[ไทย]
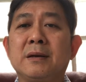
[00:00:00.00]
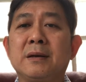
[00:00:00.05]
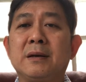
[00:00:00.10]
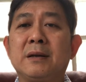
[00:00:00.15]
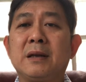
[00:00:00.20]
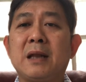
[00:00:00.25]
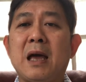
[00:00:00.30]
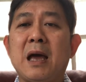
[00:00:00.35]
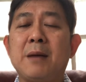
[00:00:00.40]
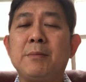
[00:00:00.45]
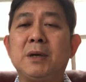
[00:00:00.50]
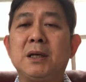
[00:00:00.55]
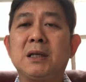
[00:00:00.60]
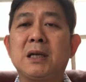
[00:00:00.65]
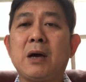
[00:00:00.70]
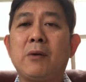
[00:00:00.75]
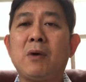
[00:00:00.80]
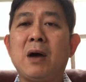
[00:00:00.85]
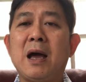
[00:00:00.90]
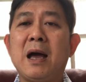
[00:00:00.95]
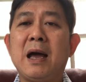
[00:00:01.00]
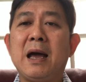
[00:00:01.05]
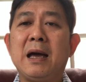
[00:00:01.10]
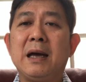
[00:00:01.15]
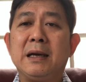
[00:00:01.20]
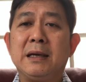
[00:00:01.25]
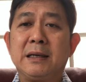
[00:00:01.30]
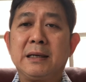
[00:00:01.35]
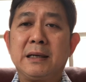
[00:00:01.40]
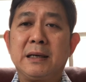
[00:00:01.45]
นะ เหมือนกับว่า
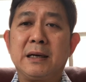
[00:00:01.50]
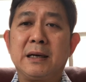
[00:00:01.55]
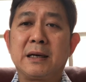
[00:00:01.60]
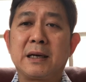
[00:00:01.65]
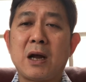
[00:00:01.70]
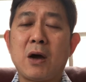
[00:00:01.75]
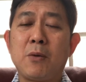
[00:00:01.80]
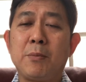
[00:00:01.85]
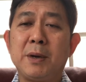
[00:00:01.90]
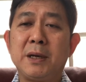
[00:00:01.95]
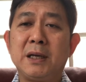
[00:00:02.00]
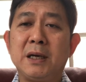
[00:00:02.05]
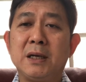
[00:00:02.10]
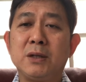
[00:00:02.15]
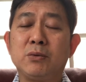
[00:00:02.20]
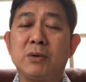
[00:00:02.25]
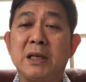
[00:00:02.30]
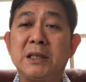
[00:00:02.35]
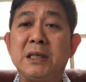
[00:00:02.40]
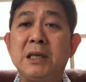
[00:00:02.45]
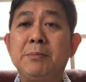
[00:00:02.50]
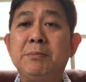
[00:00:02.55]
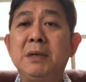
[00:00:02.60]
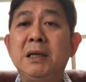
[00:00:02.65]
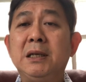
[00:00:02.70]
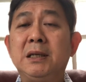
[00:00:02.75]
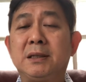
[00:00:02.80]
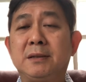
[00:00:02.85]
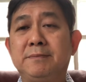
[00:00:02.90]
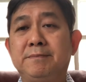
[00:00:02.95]
เราไปเดินอยู่ในที่มื
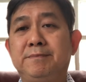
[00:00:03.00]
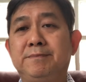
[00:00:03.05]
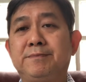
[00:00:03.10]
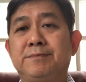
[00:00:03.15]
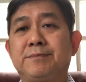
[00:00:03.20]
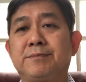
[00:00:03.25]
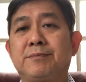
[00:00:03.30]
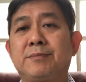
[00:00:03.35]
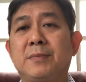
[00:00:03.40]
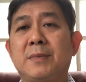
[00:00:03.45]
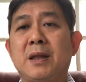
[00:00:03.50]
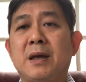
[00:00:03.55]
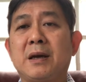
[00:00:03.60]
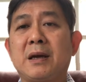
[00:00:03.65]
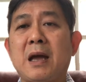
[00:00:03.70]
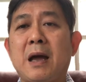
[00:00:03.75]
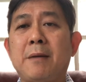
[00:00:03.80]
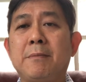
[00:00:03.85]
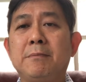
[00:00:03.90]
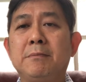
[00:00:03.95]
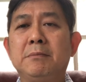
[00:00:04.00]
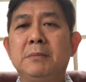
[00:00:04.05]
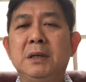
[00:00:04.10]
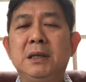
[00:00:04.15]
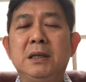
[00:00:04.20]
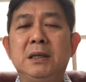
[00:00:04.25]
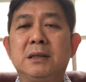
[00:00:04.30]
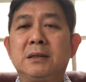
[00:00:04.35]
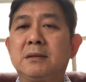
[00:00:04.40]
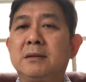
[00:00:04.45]
ดนะครับ มื
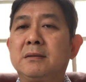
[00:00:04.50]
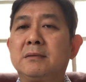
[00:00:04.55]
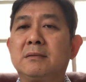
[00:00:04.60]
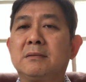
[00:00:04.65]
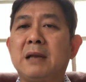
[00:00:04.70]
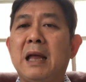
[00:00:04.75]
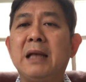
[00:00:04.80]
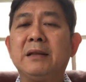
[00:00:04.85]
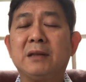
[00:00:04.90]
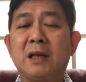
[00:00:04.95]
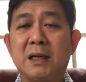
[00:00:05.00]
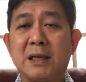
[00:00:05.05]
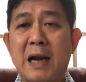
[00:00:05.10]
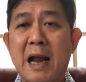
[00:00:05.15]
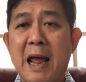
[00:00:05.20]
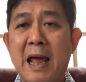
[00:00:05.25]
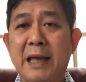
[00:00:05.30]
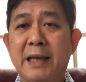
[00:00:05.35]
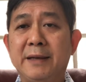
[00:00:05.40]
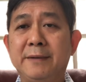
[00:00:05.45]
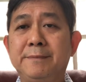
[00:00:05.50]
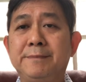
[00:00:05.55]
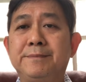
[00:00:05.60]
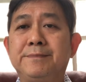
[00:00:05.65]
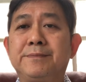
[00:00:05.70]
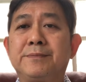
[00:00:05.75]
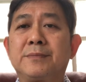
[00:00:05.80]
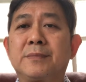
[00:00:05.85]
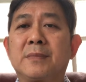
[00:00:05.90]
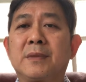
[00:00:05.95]
ดและอันตราย
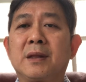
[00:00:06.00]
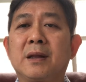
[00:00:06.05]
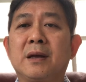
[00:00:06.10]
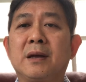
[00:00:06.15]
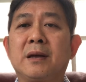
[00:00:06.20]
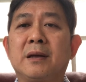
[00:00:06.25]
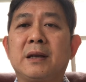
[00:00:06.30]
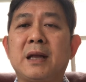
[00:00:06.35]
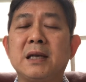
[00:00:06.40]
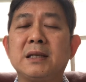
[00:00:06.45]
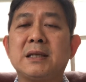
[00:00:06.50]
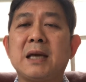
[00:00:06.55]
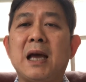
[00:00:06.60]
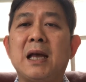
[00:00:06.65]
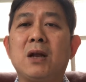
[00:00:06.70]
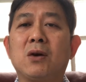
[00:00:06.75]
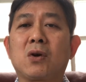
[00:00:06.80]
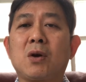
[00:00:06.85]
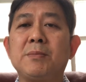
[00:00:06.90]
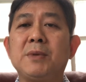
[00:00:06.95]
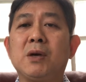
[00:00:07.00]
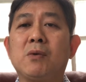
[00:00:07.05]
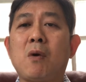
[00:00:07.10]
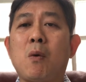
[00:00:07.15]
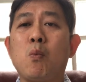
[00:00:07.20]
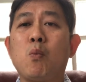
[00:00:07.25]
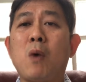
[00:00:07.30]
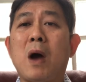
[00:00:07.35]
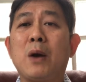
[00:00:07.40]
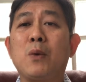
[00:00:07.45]
ในใจเราก็มีความ
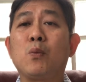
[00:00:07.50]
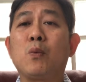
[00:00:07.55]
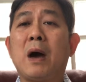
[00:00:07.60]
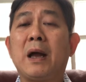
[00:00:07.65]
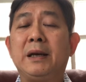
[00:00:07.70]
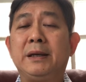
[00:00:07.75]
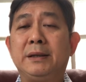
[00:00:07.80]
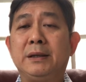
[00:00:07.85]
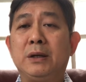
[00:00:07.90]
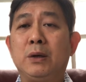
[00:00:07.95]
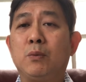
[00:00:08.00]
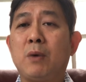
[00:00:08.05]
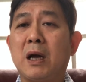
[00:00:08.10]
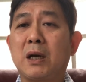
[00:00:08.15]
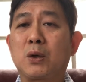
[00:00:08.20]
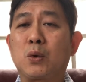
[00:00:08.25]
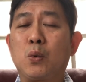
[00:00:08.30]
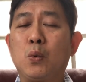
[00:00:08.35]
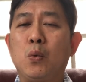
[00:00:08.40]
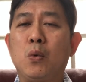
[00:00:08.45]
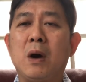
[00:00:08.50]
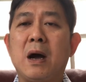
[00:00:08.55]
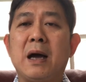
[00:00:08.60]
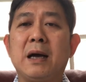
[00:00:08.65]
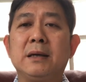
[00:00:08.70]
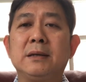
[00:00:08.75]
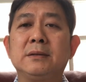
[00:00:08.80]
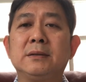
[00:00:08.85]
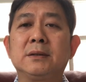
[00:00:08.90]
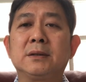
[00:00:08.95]
หวาดหวัน่นหวาดกลัว
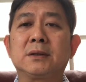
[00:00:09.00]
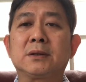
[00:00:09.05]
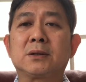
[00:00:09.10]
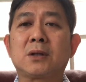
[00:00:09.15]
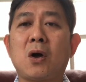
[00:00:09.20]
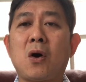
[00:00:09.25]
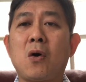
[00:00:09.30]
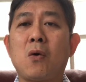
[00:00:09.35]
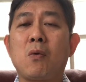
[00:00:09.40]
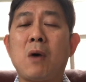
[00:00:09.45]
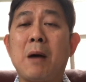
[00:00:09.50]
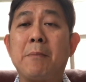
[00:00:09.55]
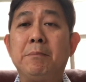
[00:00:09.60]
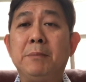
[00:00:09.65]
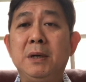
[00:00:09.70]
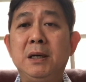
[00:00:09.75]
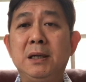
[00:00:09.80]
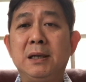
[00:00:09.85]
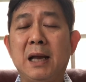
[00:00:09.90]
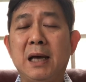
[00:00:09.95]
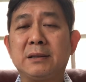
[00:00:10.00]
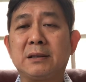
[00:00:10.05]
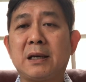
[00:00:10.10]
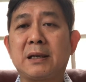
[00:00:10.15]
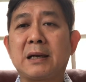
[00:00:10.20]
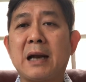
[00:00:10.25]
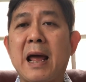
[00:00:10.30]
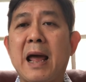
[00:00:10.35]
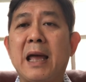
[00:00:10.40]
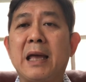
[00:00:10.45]
ต่อความมืดอันต
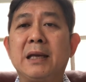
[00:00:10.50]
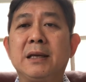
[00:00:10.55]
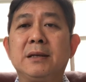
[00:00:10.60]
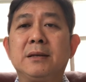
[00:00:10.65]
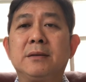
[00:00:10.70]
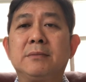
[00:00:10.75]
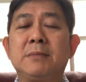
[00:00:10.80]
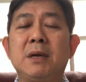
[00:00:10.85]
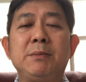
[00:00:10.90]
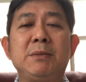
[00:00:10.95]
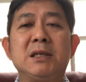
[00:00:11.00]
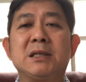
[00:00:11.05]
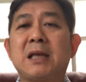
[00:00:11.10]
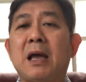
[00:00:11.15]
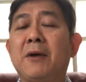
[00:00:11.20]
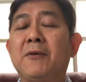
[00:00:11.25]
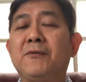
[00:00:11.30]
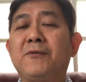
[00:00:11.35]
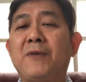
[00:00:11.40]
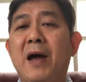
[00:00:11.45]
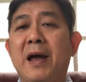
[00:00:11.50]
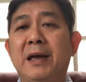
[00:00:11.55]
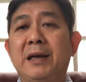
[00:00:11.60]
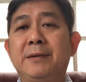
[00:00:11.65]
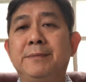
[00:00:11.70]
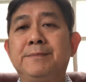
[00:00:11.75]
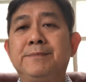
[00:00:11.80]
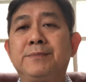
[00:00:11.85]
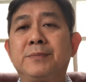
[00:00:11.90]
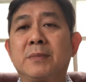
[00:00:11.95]
รายไม่มีแสงไฟ
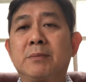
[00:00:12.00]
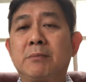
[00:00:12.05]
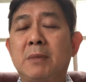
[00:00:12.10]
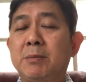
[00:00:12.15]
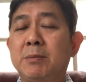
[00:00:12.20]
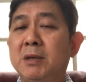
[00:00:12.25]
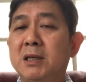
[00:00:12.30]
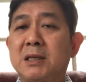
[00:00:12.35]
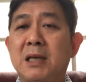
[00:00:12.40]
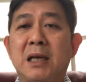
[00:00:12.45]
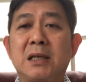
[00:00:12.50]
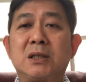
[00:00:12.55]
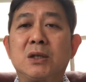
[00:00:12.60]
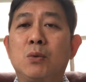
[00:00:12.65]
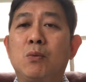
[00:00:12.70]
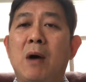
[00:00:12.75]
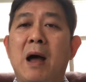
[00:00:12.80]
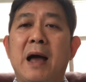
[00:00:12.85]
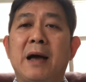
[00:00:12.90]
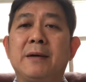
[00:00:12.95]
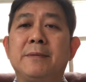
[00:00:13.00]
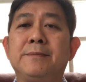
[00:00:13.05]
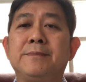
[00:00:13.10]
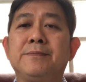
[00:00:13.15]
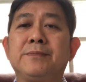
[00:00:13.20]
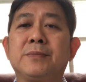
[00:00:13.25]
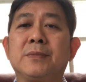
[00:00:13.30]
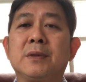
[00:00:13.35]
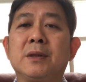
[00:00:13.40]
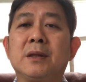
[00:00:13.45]
ไม่มีแสงสว่าง
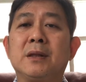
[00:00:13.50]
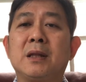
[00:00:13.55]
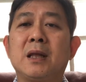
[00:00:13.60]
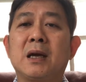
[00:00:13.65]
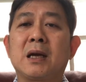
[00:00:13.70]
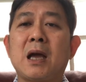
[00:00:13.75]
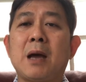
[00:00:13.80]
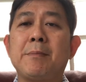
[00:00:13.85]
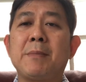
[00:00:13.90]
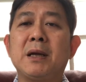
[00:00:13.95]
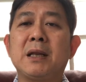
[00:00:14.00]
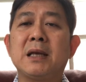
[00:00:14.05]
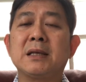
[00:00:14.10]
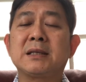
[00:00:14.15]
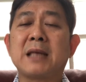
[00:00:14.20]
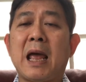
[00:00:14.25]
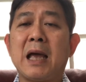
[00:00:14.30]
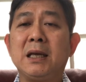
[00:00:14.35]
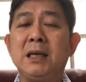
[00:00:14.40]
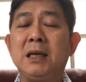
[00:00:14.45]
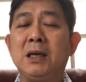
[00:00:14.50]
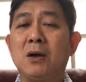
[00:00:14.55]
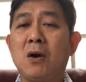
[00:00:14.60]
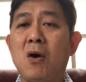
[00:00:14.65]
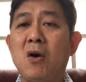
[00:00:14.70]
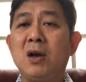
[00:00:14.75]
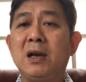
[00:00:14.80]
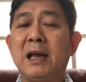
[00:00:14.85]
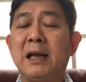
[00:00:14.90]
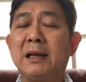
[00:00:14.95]
นะครับ แม้แต่แสงหิ่งห้อย
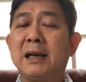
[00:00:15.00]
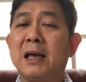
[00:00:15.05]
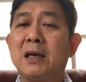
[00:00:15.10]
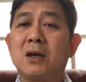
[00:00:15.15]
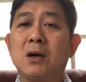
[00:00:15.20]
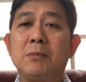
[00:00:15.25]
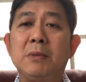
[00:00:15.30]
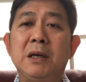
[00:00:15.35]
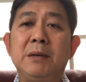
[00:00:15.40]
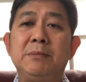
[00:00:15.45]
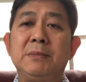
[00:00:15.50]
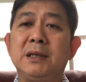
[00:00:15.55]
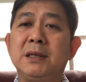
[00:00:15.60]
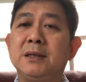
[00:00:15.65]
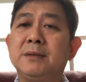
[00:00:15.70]
เล็ก ๆก็ไม่มี